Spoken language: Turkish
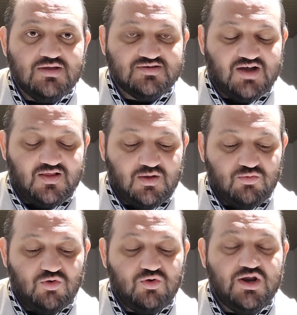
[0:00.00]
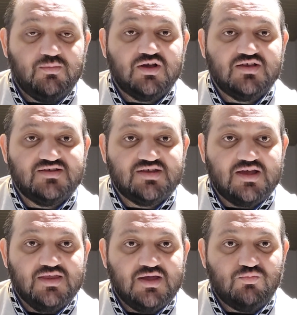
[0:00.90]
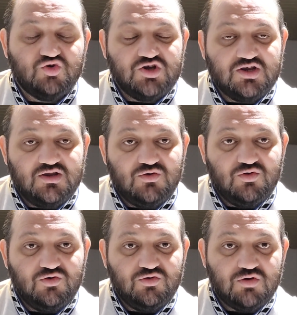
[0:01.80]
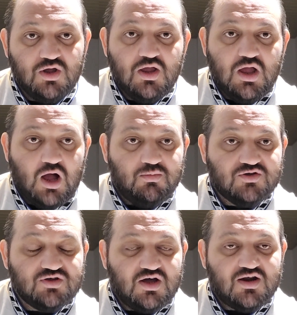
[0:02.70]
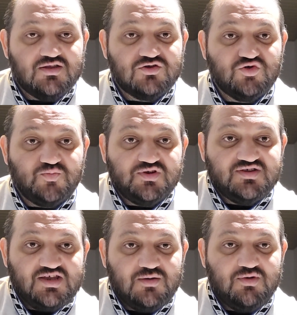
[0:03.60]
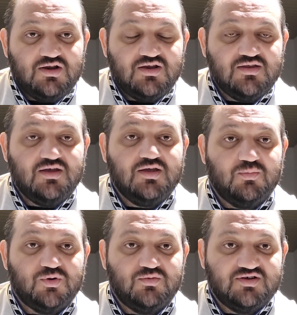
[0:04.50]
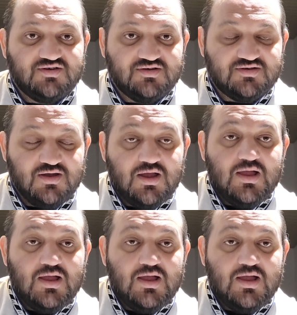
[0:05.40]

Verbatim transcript: Sağlam oynamak isteyenler bu şekilde oynuyor ama arada sürpriz denemeleri de yapabilirsiniz.